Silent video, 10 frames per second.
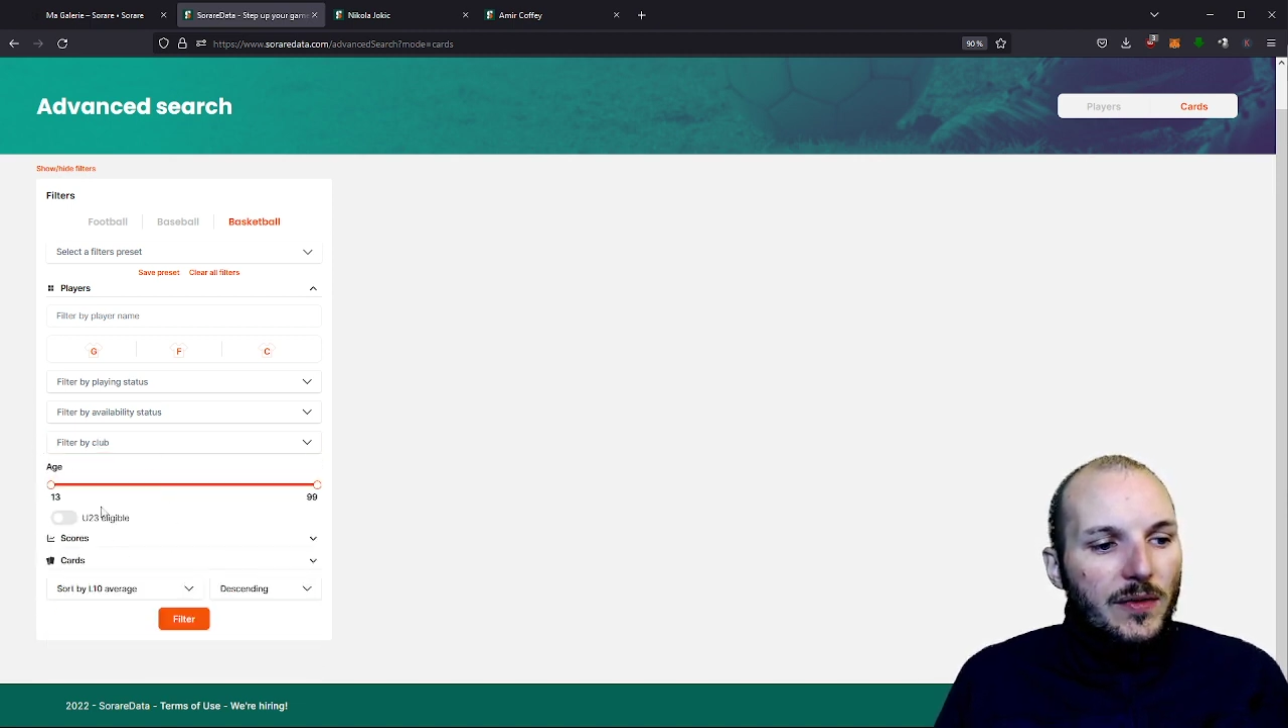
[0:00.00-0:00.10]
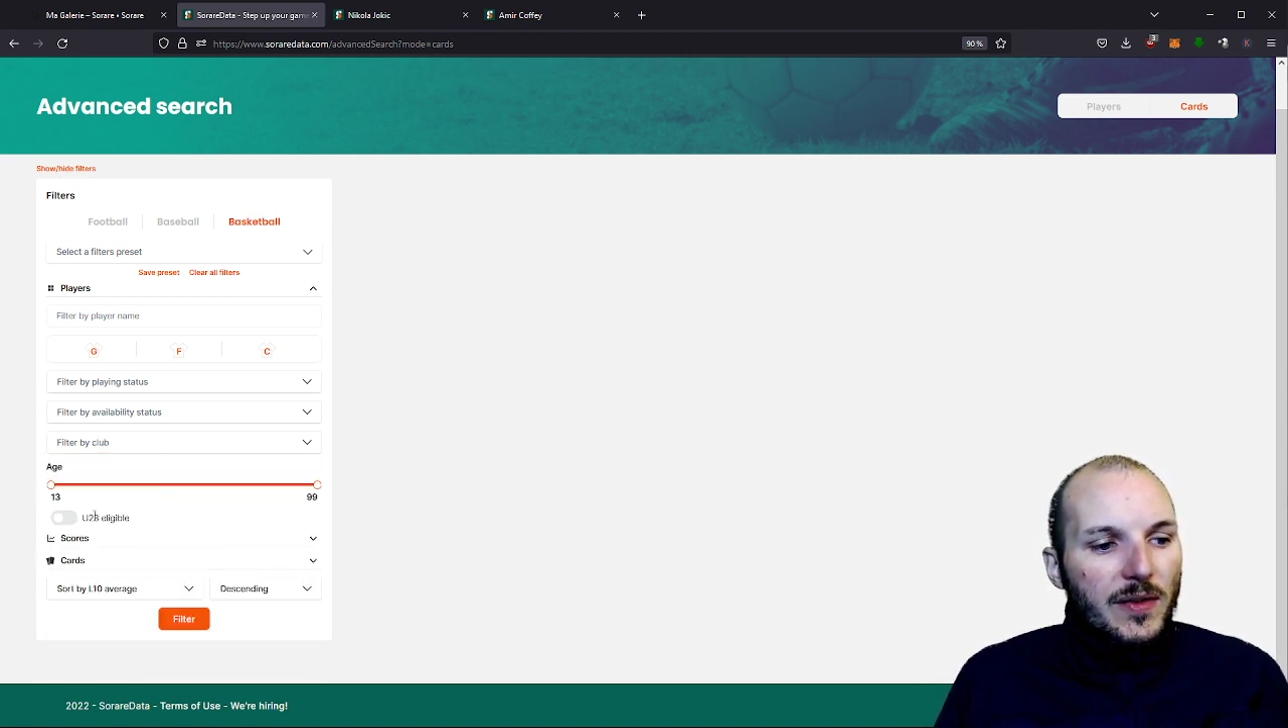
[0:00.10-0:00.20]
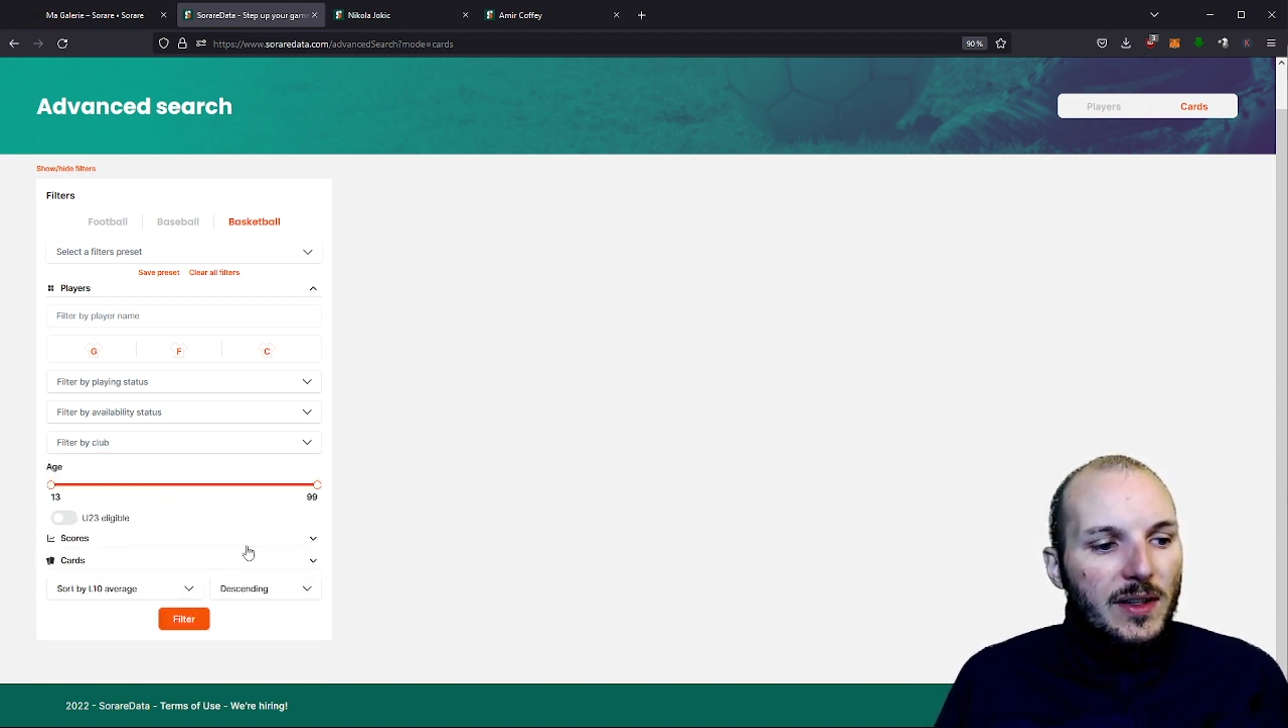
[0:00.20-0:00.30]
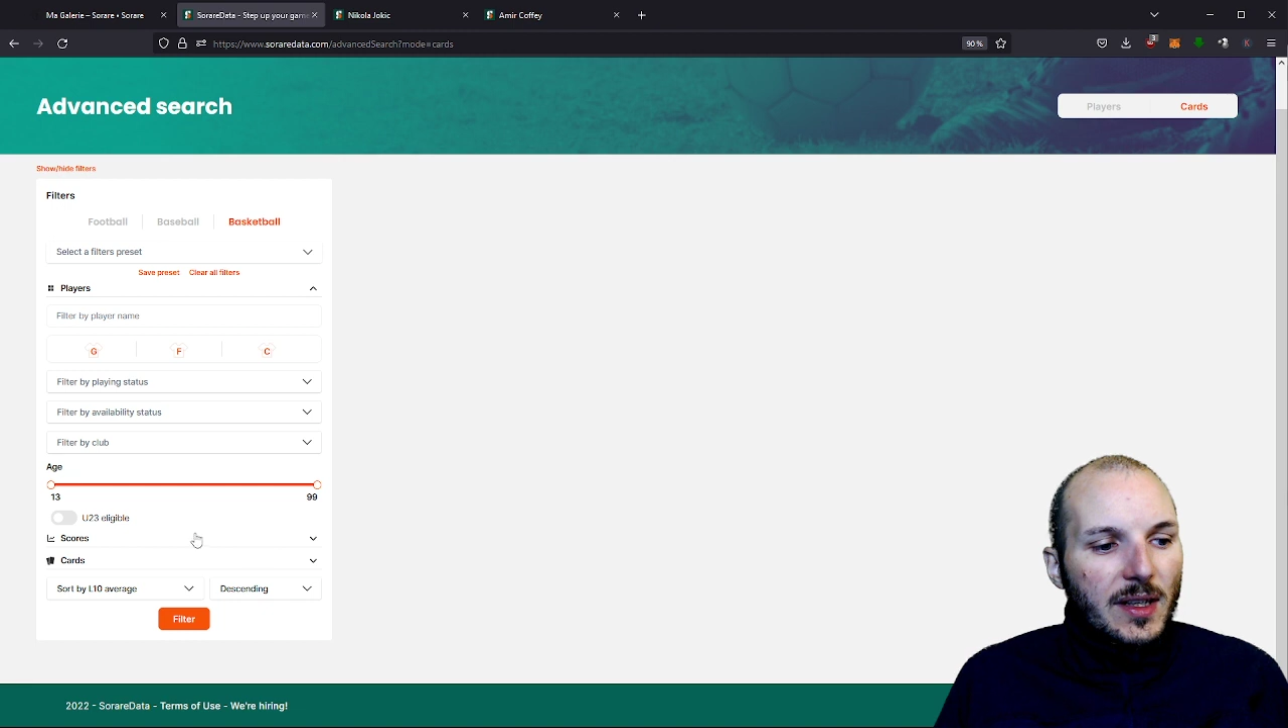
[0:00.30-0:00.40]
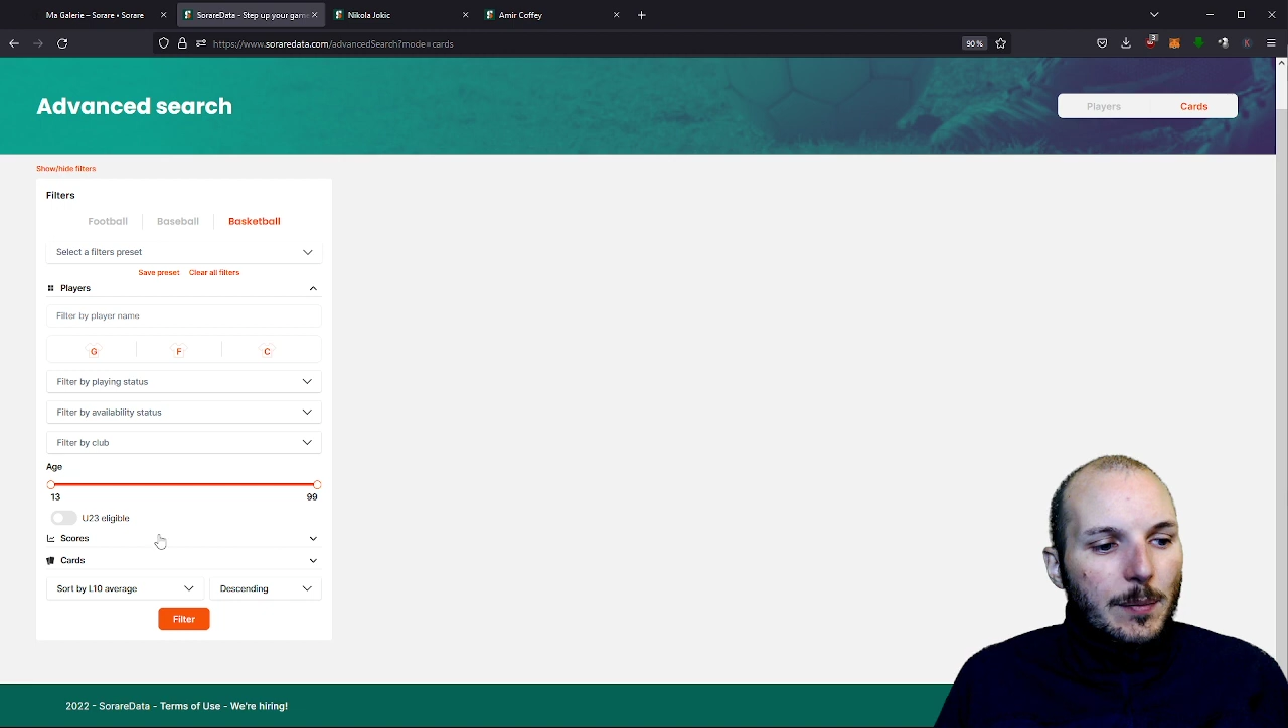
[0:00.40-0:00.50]

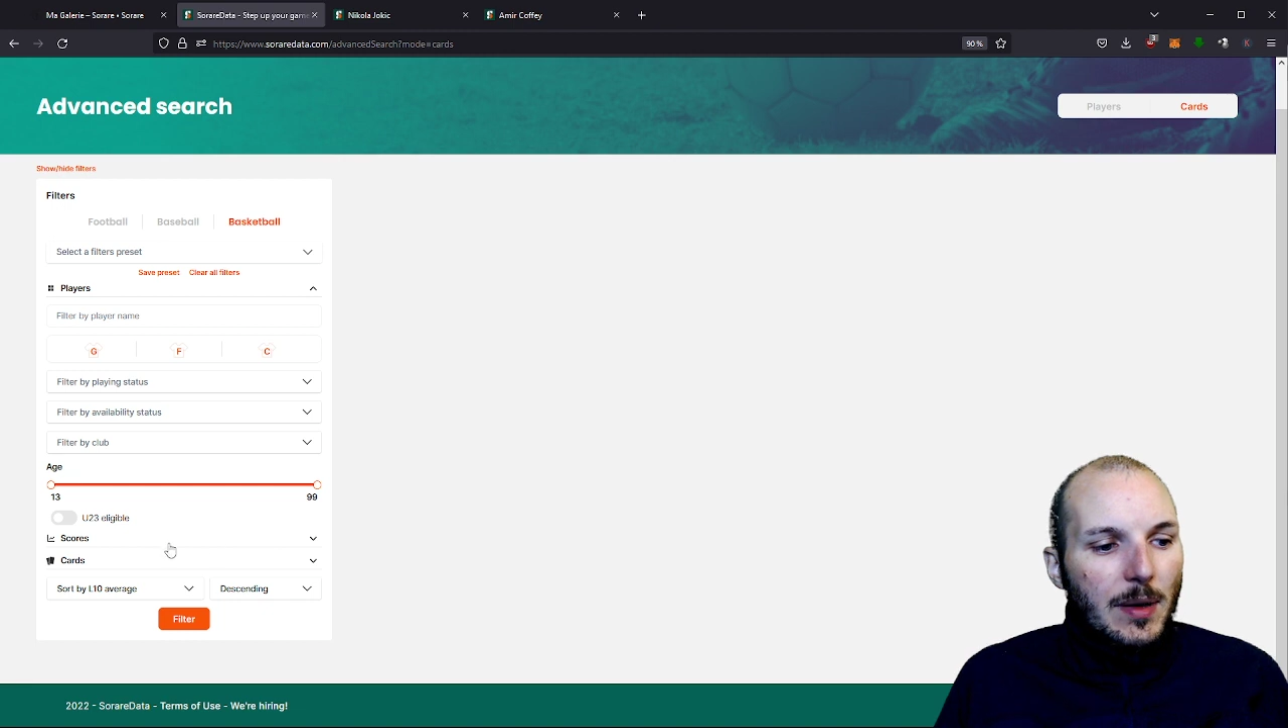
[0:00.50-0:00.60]
filtrer